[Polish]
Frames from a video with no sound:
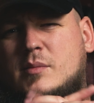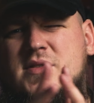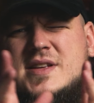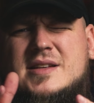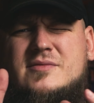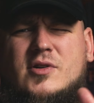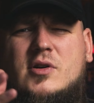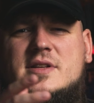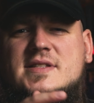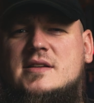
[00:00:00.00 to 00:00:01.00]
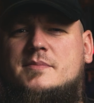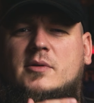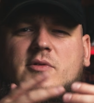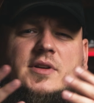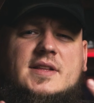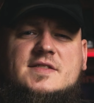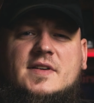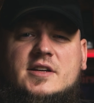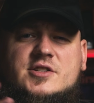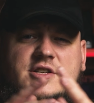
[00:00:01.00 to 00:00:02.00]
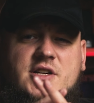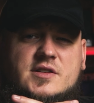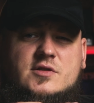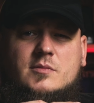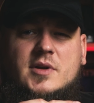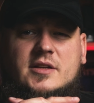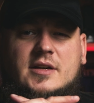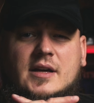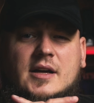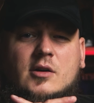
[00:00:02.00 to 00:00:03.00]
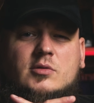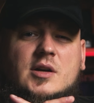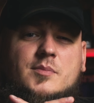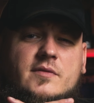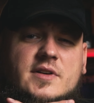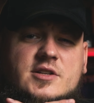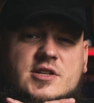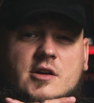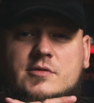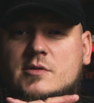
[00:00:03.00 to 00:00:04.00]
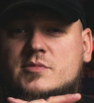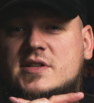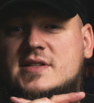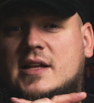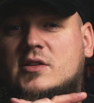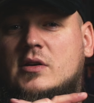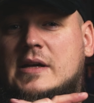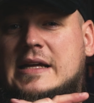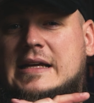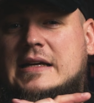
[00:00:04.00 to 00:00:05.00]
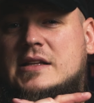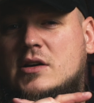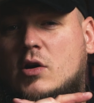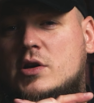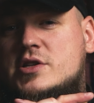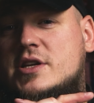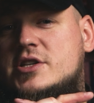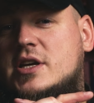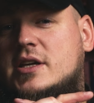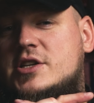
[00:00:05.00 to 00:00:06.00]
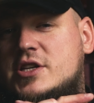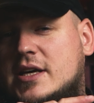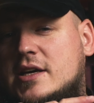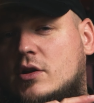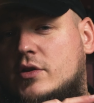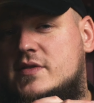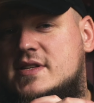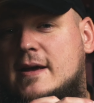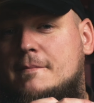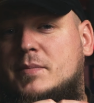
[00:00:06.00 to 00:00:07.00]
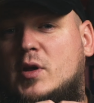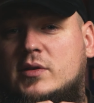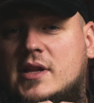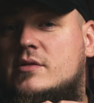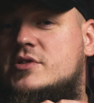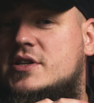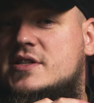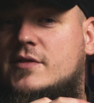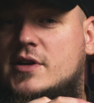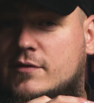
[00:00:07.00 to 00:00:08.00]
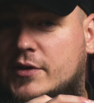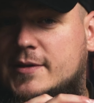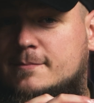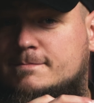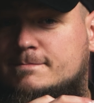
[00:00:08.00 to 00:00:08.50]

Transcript: Poza tym w okolicy pełno nienazwanych rzeczek i strumieni, które powiększają się przez lato, gdy okoliczne śniegi i lodowce oddają część swojej wody.